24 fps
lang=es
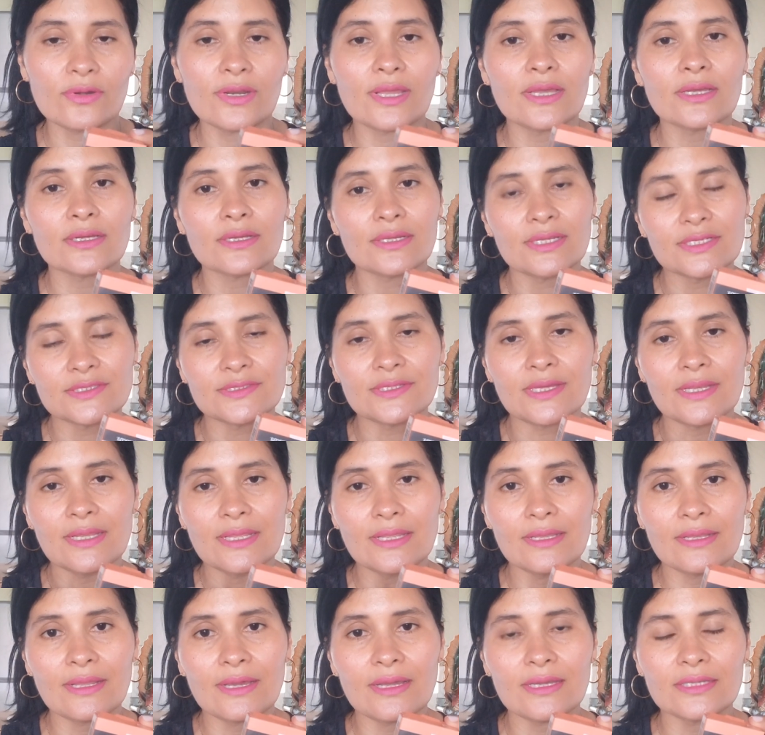La
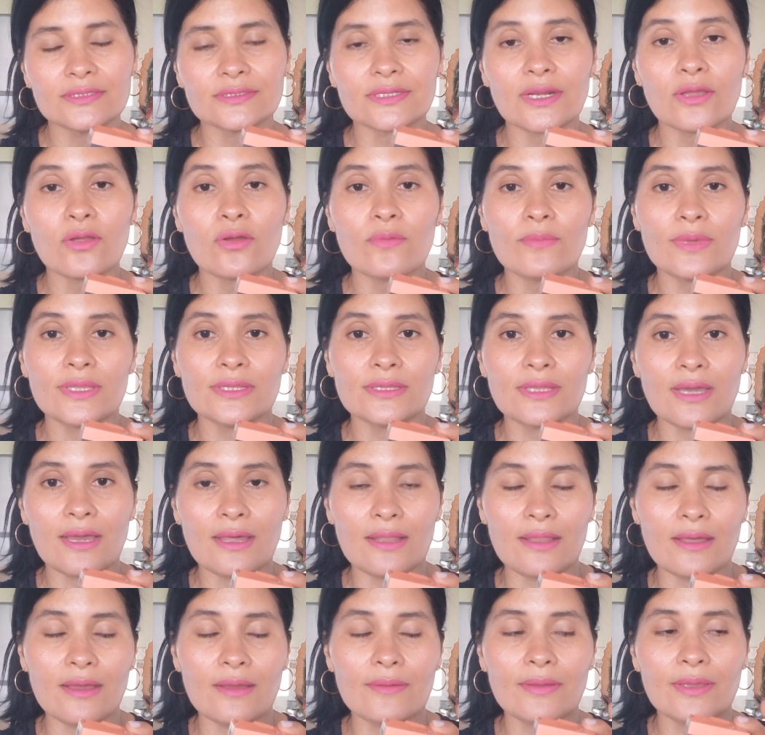glicerina es
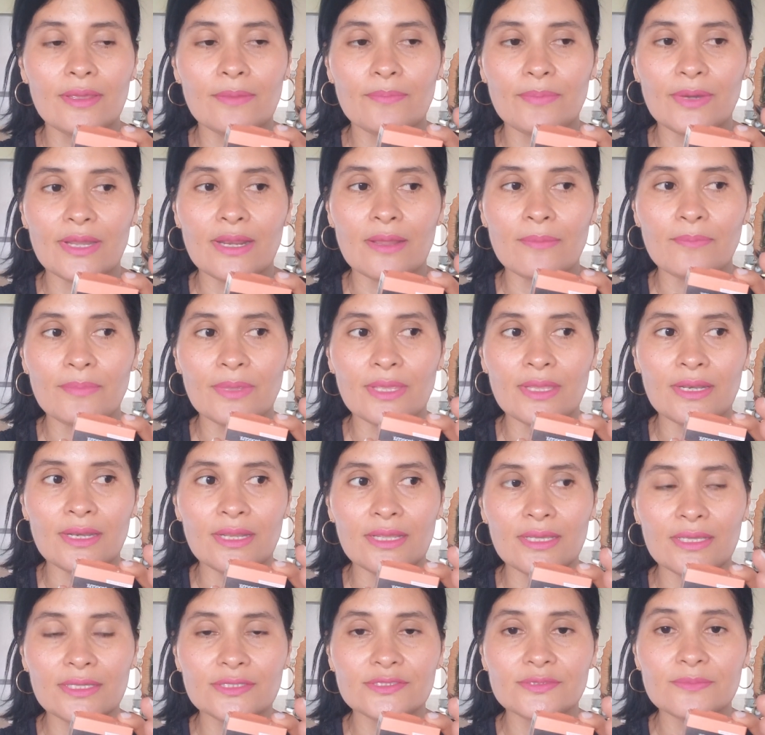recomendada eh, para
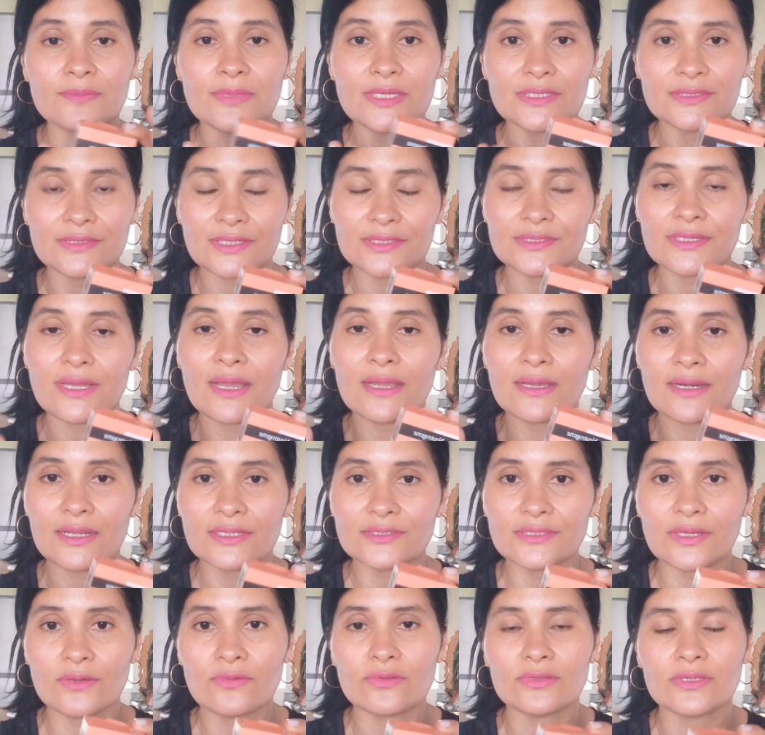pieles mixtas a
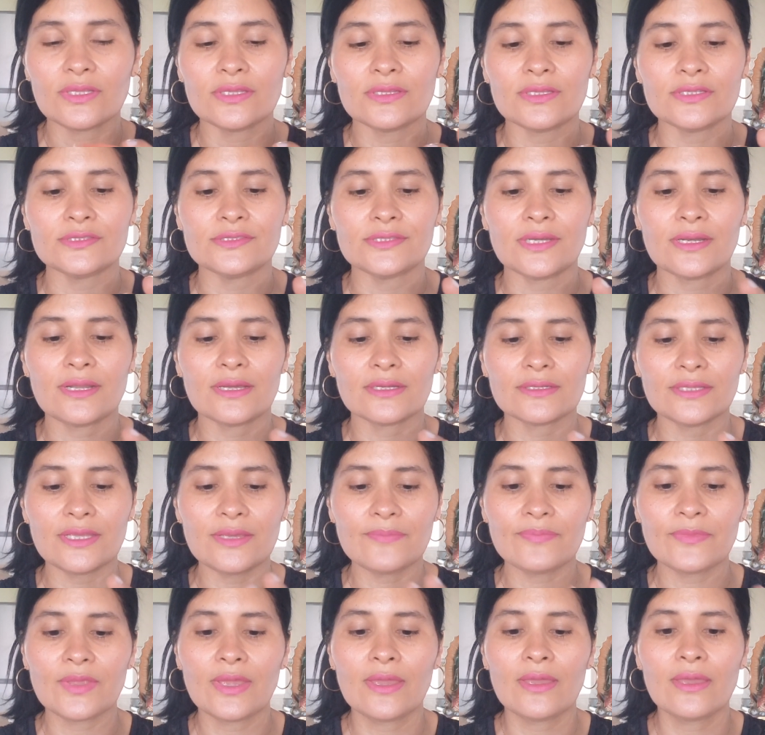grasa con tendencia al acné,